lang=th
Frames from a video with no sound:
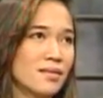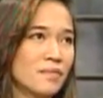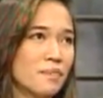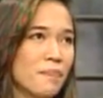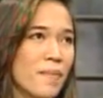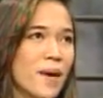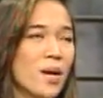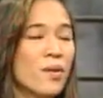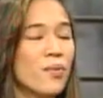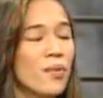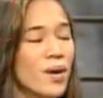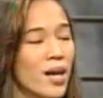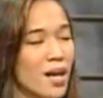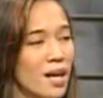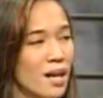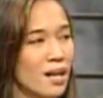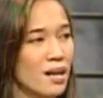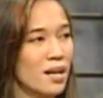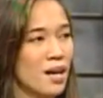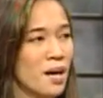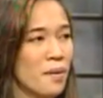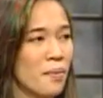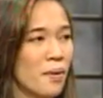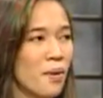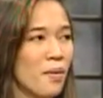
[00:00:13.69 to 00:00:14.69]
ไม่คุยกันเล
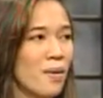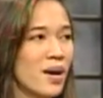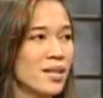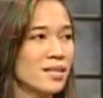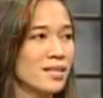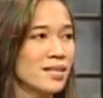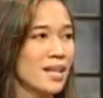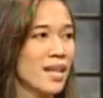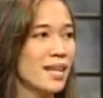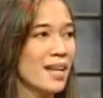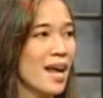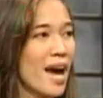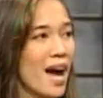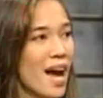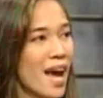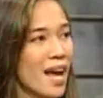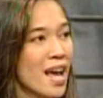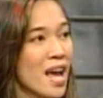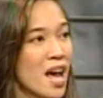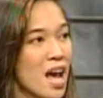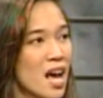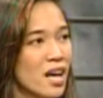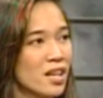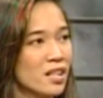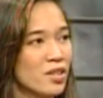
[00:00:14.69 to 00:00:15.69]
ย เพราะว่าเสียดาย
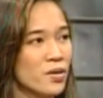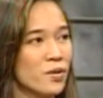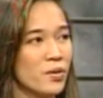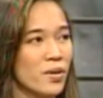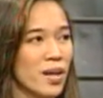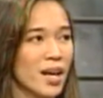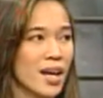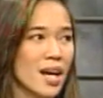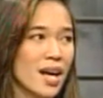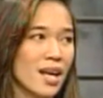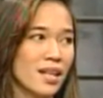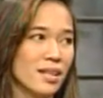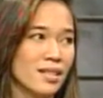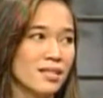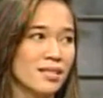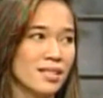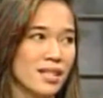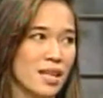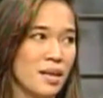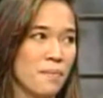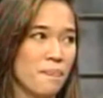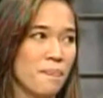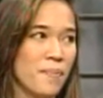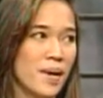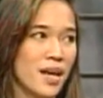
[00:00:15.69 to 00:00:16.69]
อยู่ด้วยกันตั้ง
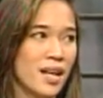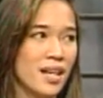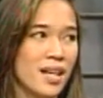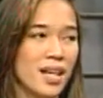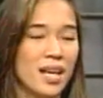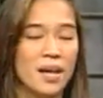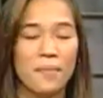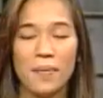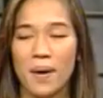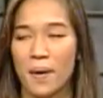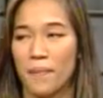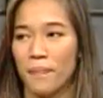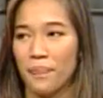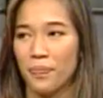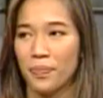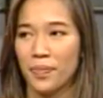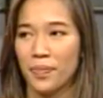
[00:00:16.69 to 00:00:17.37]
สี่ปีที่แบบ